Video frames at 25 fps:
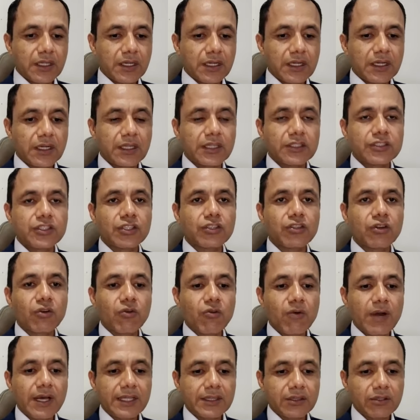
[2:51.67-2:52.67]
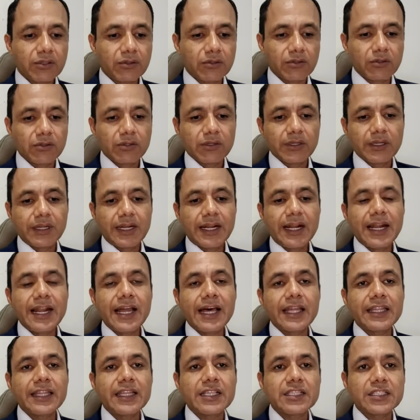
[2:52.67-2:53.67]
Requisito cuatro,
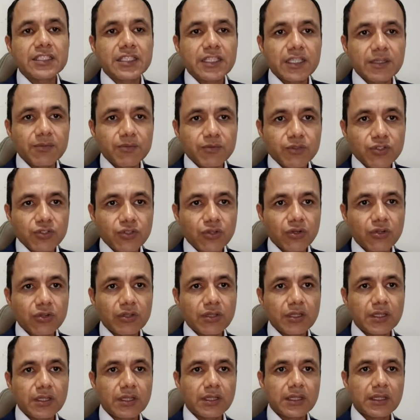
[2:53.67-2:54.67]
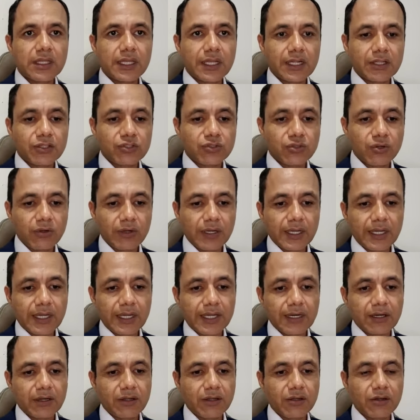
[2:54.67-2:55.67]
La descripción del
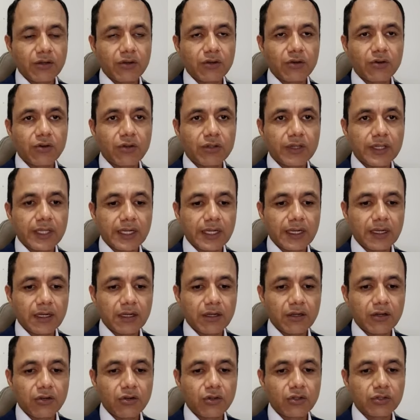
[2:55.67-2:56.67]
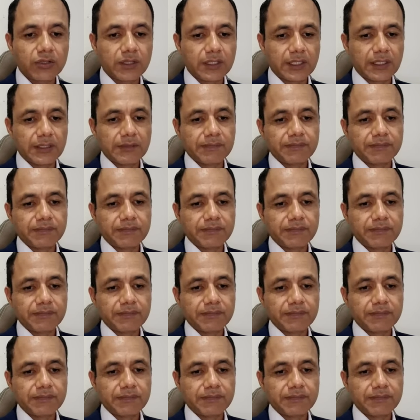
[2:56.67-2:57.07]
solar o del lote.